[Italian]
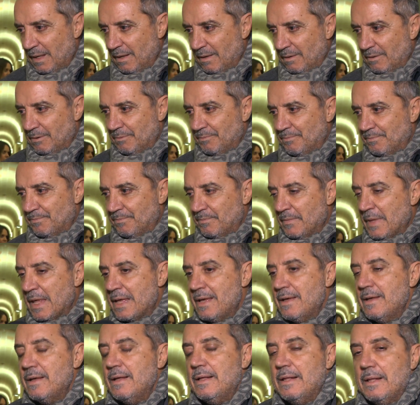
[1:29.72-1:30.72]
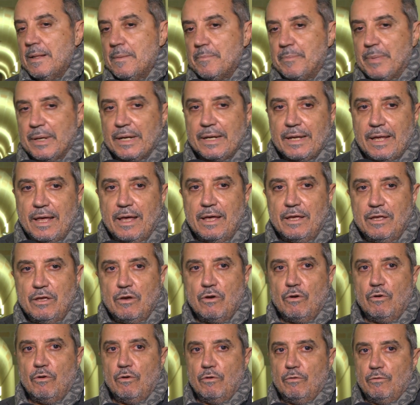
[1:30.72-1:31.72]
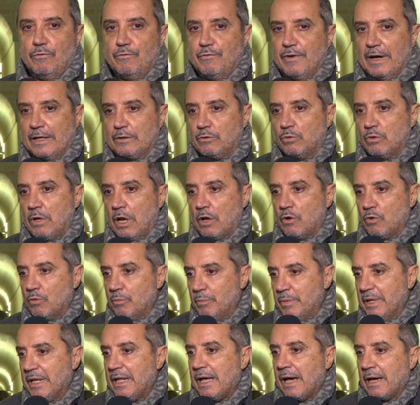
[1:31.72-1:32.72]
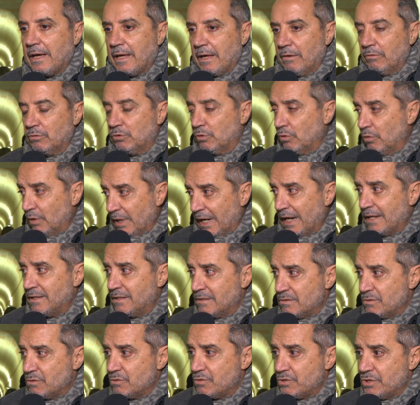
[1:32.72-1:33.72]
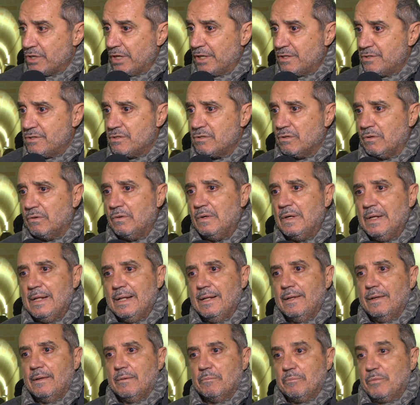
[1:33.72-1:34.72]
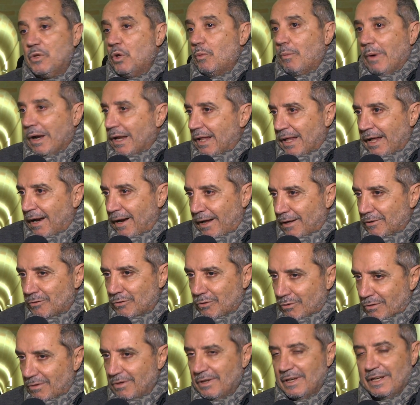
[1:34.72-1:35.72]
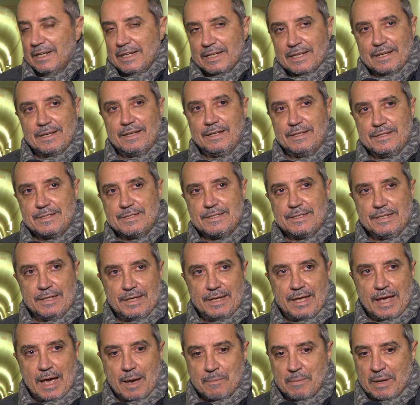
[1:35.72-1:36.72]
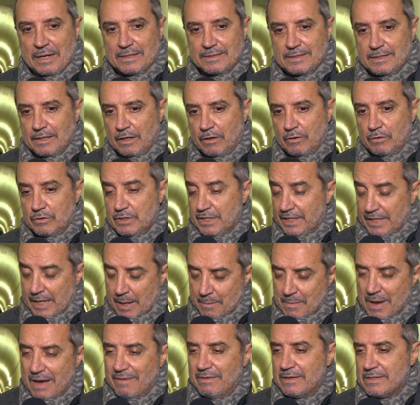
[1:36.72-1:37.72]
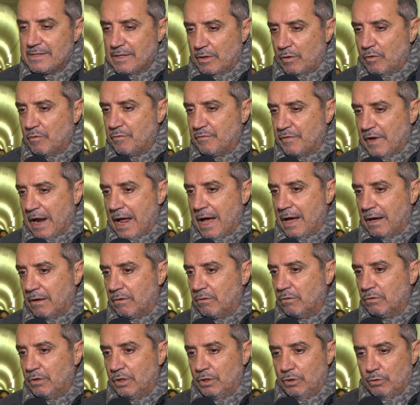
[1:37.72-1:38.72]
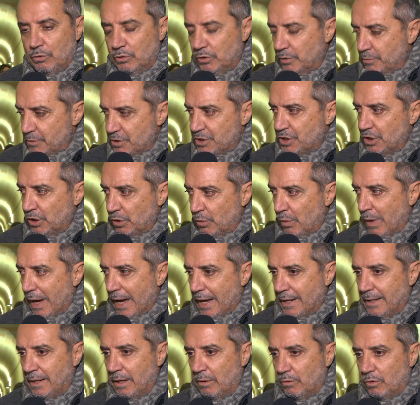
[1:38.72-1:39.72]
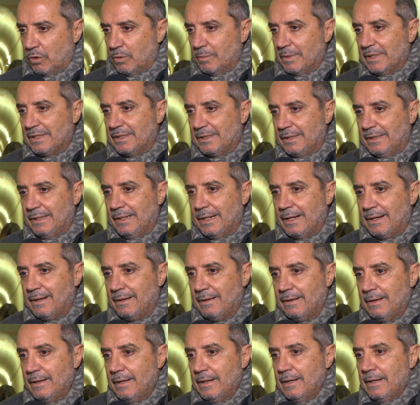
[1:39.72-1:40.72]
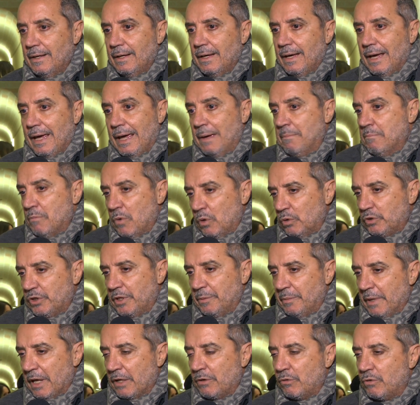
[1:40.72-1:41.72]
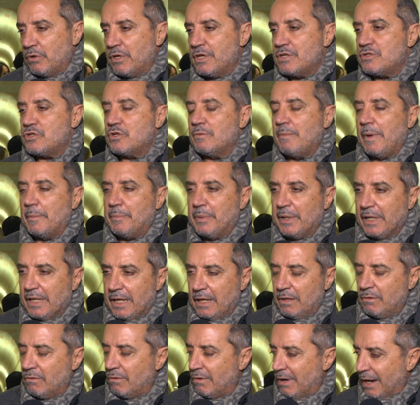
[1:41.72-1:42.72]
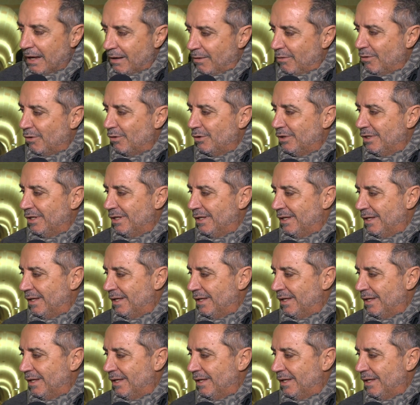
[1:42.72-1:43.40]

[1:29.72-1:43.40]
libro? perché io ho fatto una rubrica che ha avuto un grande successo, mio malgrado, che si, chiama, si chiamava Sarò Franco negli ultimi cinque anni a una mattina e molti mi hanno chiesto ma perché non raccogli